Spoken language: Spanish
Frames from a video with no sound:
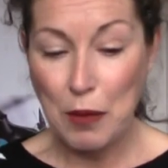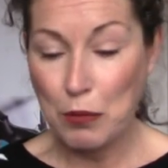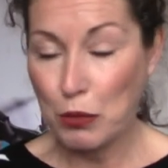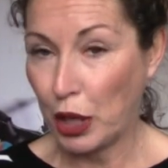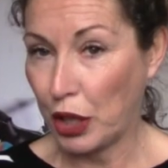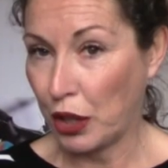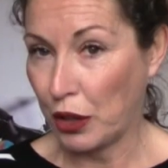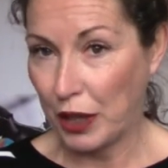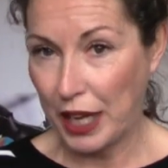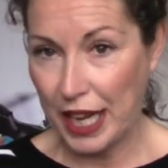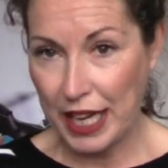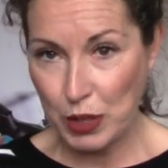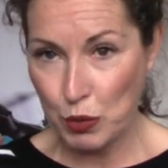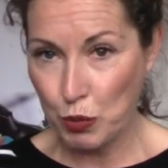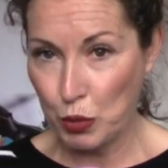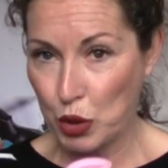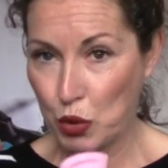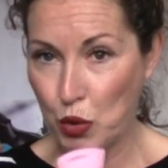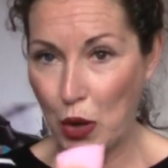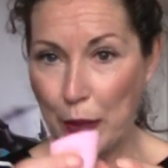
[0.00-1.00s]
Bueno, es
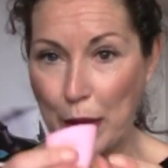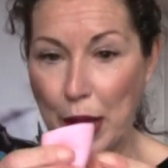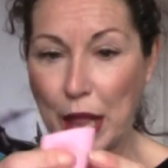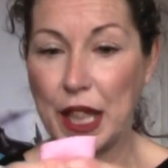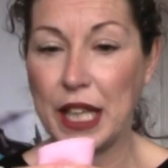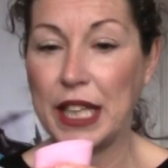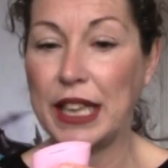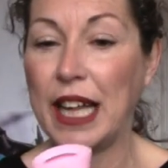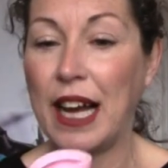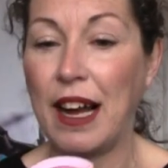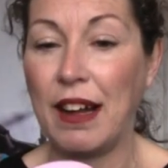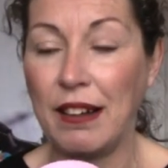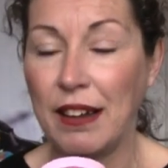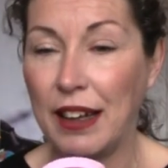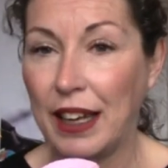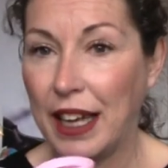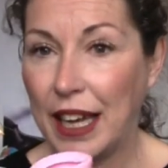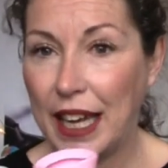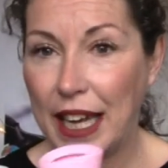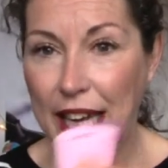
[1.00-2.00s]
muy suavecita,
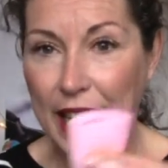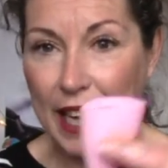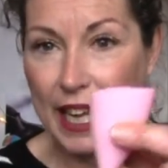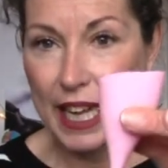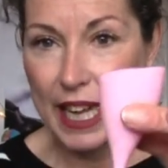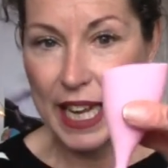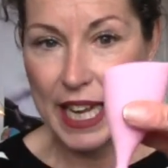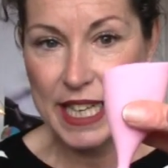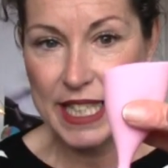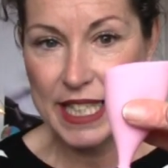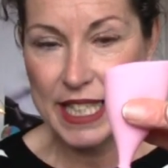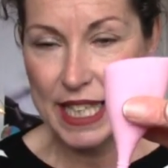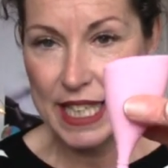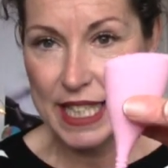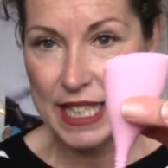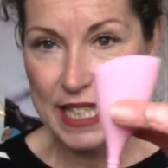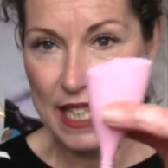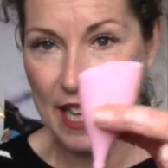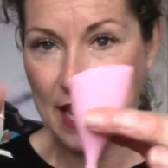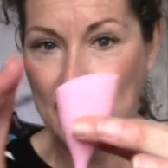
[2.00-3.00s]
eh, es
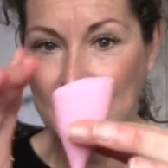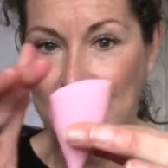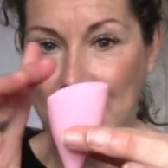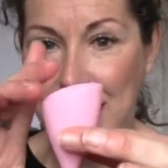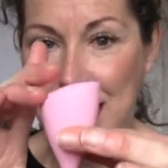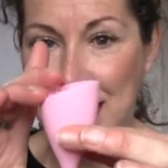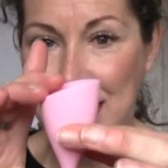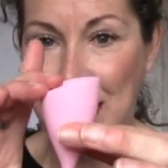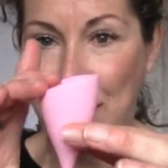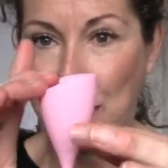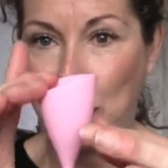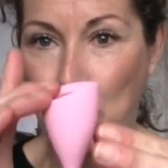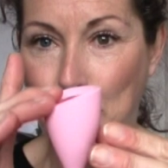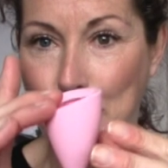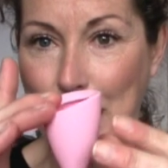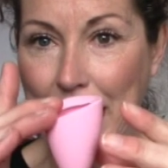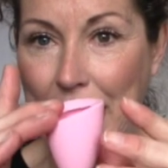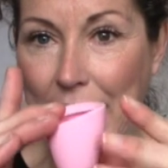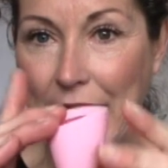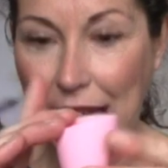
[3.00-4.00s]
esta, tiene esta
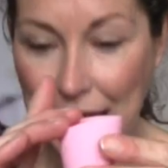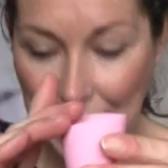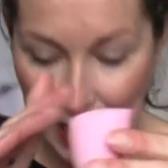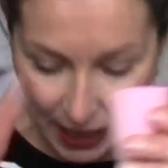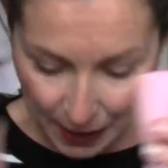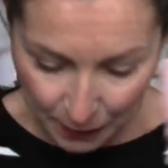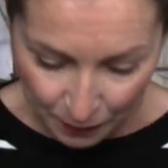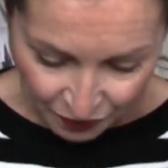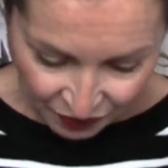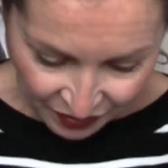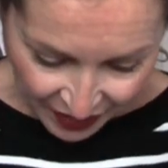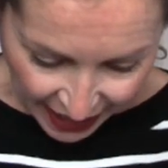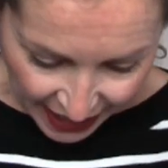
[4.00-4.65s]
forma de aquí.